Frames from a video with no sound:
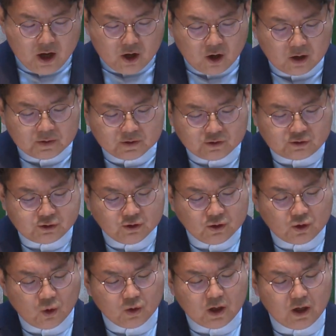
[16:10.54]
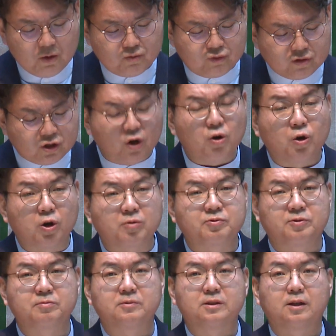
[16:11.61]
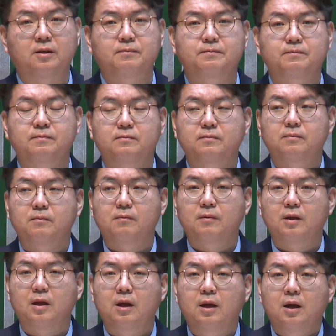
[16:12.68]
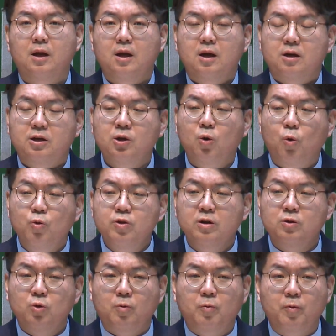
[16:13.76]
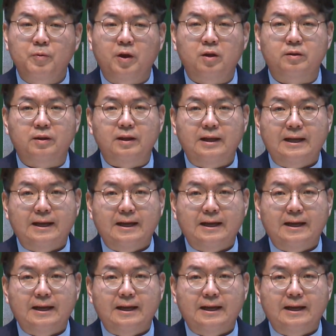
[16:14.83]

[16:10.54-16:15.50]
여러분 순종이 무척 어렵습니다. 그리고 오늘도 보면